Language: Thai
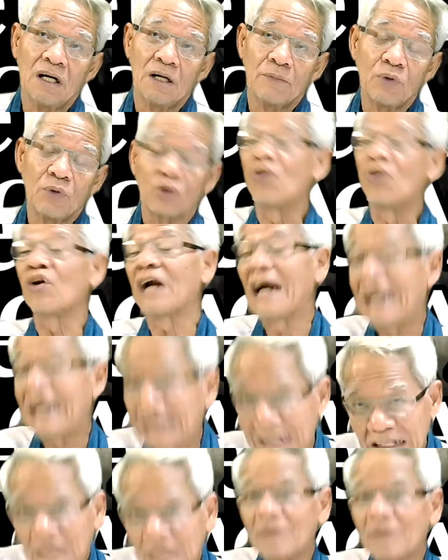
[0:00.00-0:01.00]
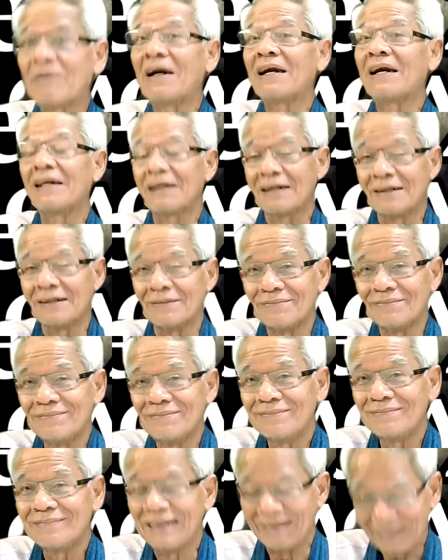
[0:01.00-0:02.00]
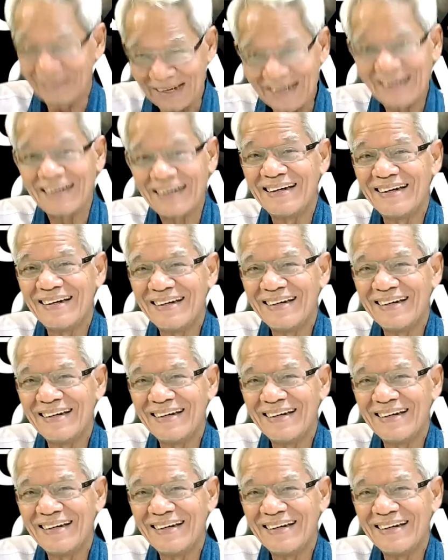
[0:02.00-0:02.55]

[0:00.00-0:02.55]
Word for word: หมดโครงการนี้ประมาณนะครับเห็นไหมฮะ